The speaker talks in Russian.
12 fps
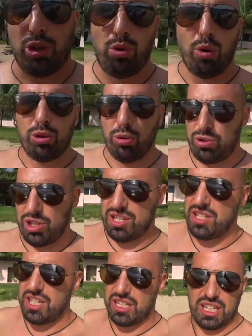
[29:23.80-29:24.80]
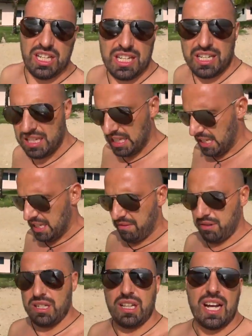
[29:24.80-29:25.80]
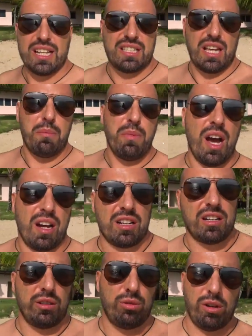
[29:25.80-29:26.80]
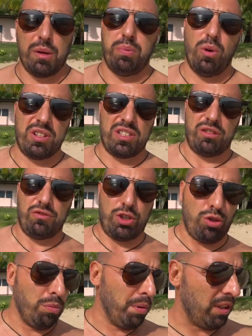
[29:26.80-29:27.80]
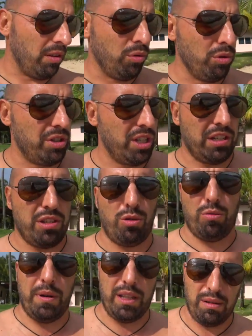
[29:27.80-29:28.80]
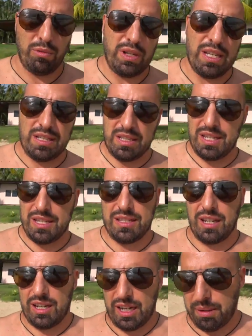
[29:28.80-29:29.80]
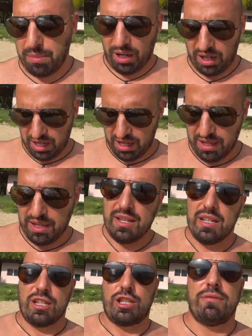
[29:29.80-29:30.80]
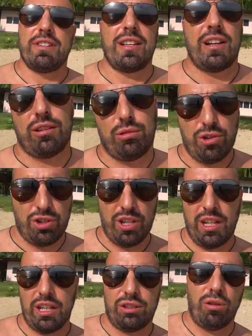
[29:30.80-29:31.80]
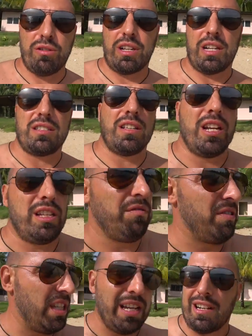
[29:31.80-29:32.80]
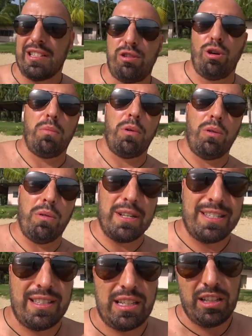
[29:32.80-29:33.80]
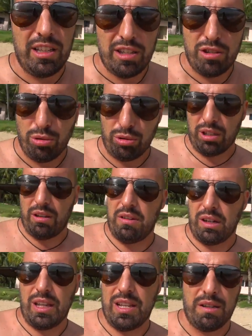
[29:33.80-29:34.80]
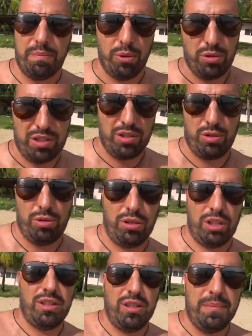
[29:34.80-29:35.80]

тухнуть, из них выделяется аммиак, который портит всю бытовую технику. Поэтому если здесь на Карибах с высокоточной электроникой, знаете, все разъемы у вас гниют, наверное, за полсезона